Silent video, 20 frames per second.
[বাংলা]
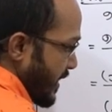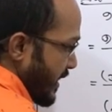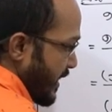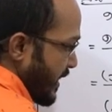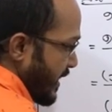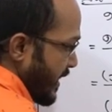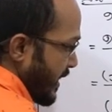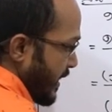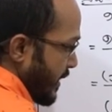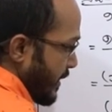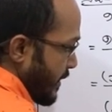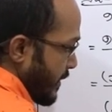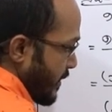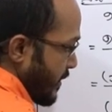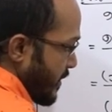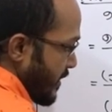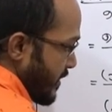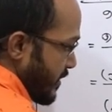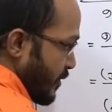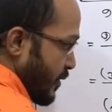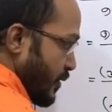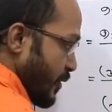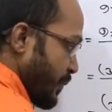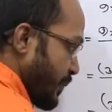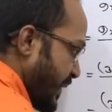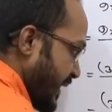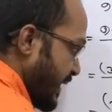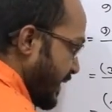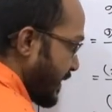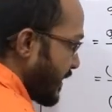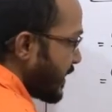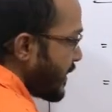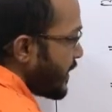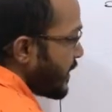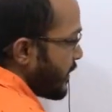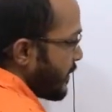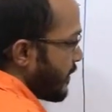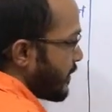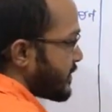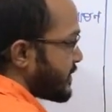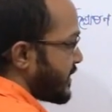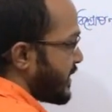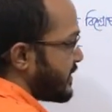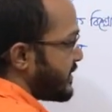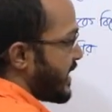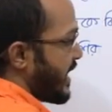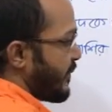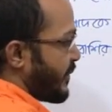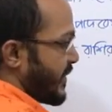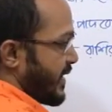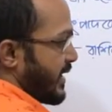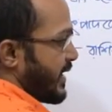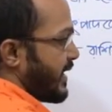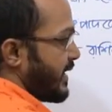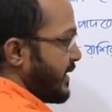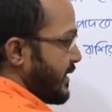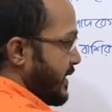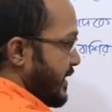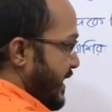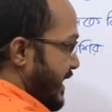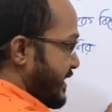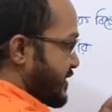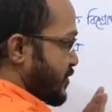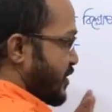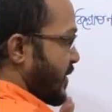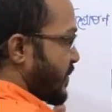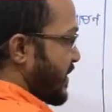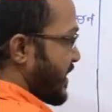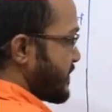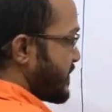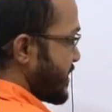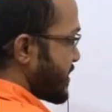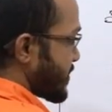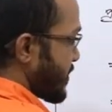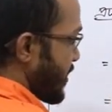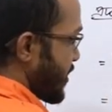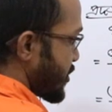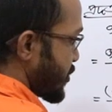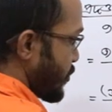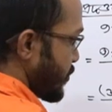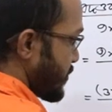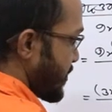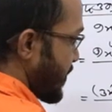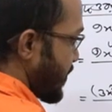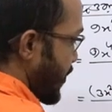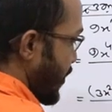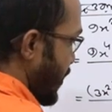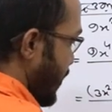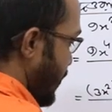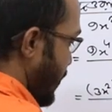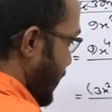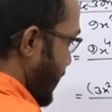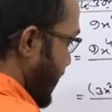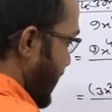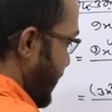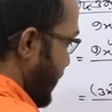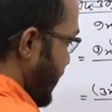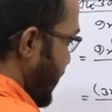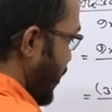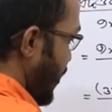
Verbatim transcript: এ এই হলো বি অর্থাৎ আমরা এ স্কোয়ার প্লাস বি স্কোয়ারের সূত্রে প্রয়োগ করলাম